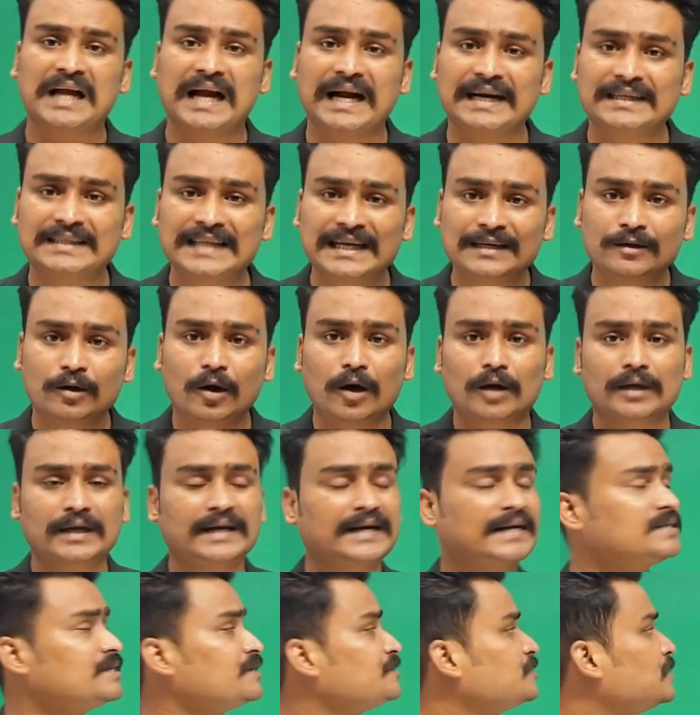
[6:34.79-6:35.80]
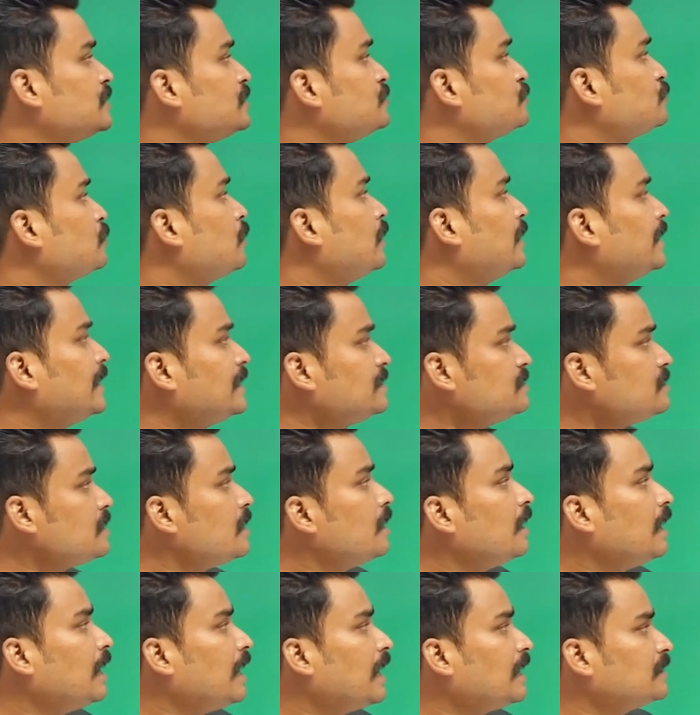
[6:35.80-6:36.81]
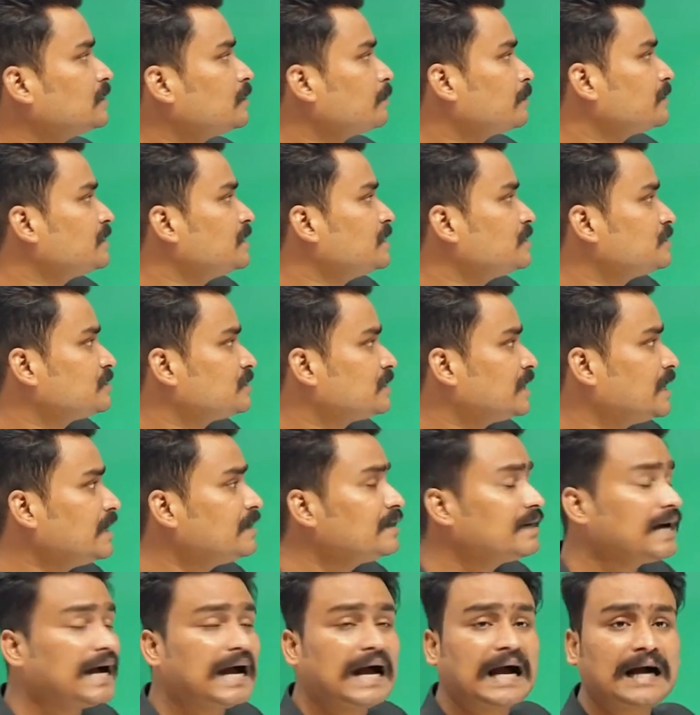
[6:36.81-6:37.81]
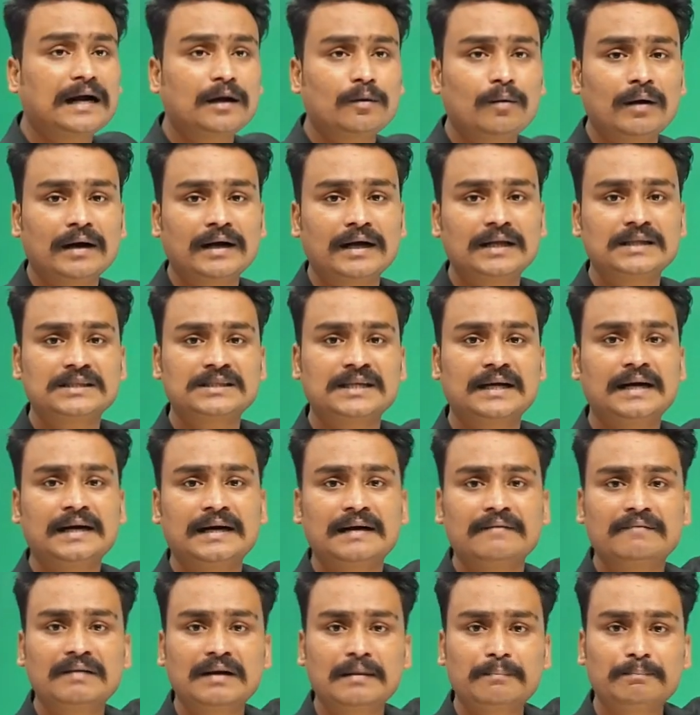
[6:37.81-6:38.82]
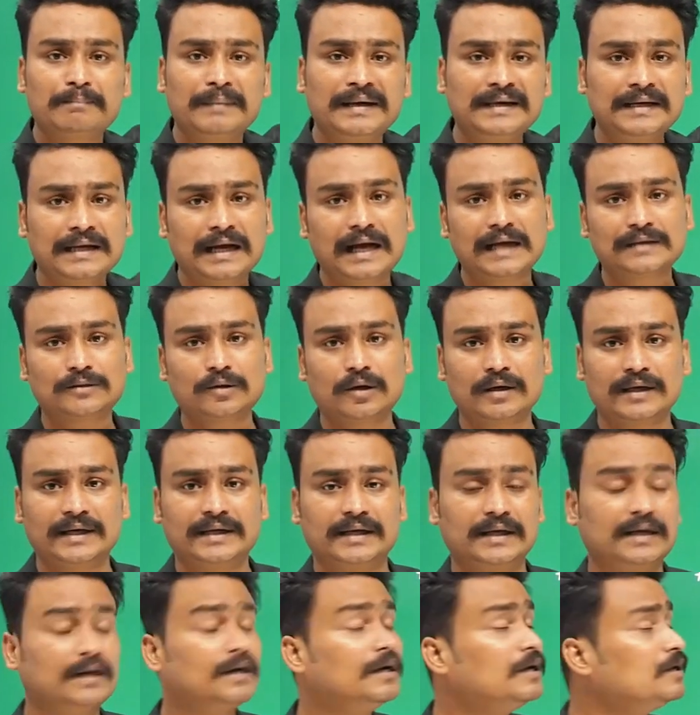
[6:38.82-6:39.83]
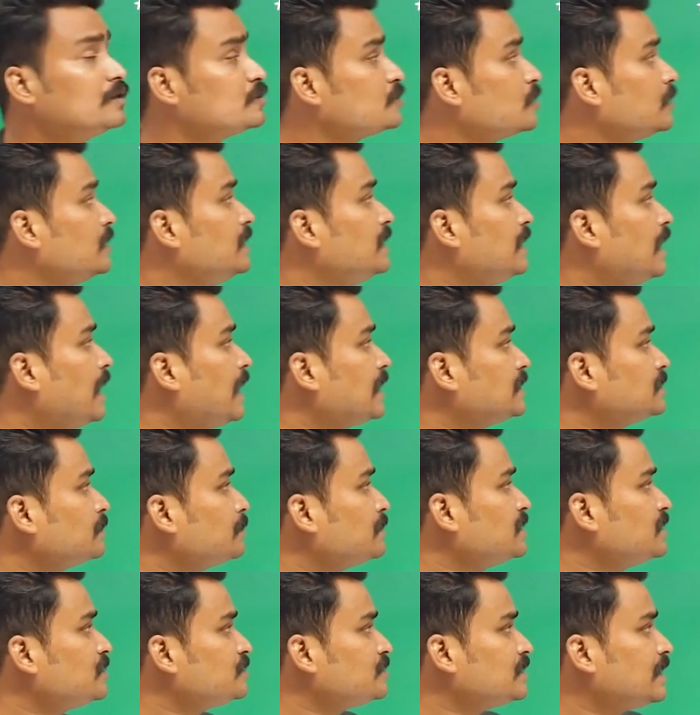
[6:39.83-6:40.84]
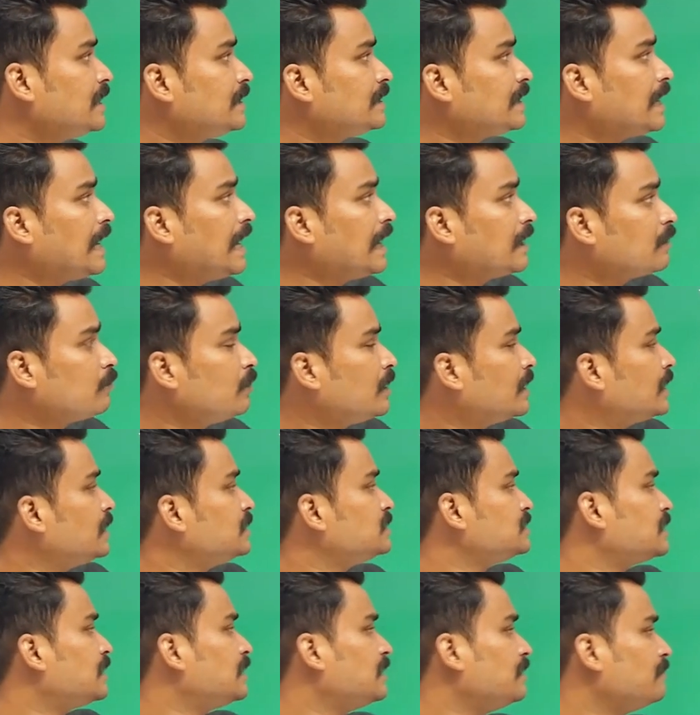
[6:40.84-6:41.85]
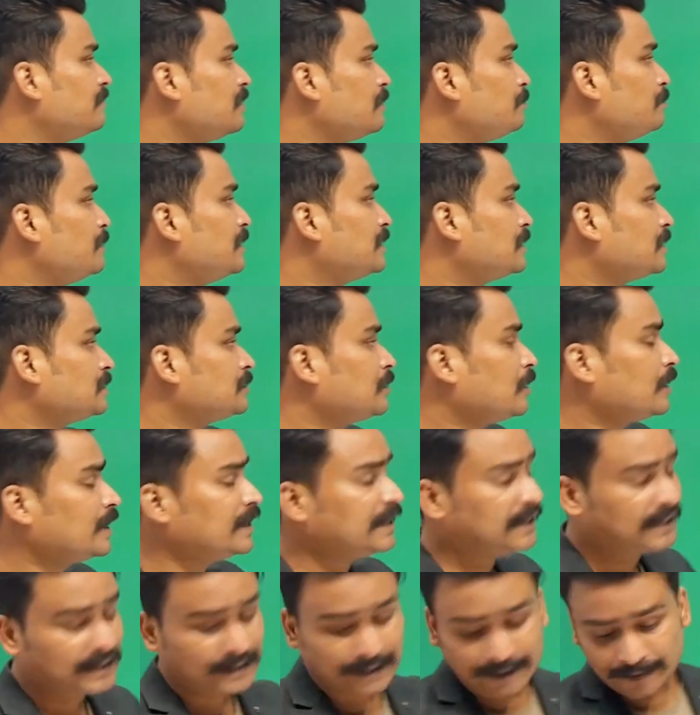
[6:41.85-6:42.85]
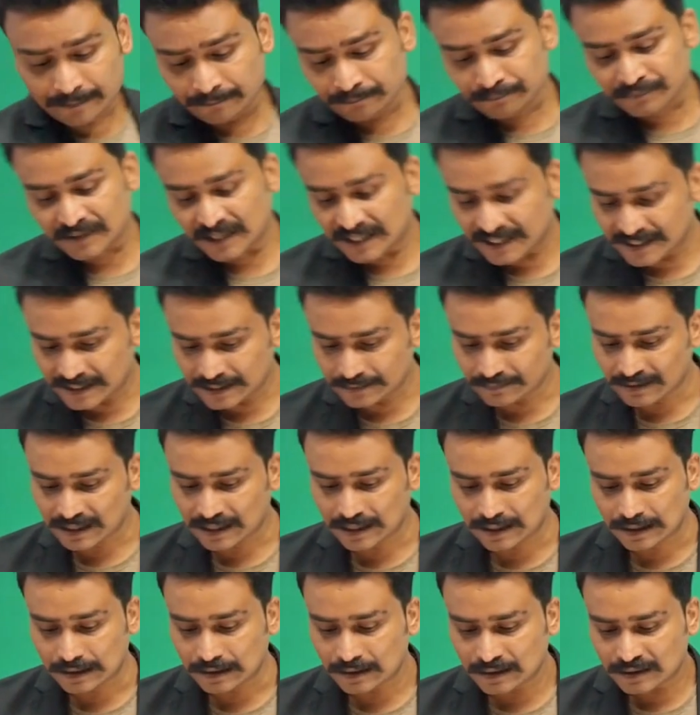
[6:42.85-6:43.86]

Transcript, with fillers: అండ్ దట్ ఆర్గనైజేషన్ ఈస్ కాల్డ్ యాజ్ ఆంధ్రప్రదేశ్ స్టేట్ ఆక్వాకల్చర్ డెవలప్మెంట్ అథారిటీ సో ఈ ఆంధ్రప్రదేశ్ స్టేట్ ఆక్వాకల్చర్ డెవలప్మెంట్ అథారిటీకి ఇటీవల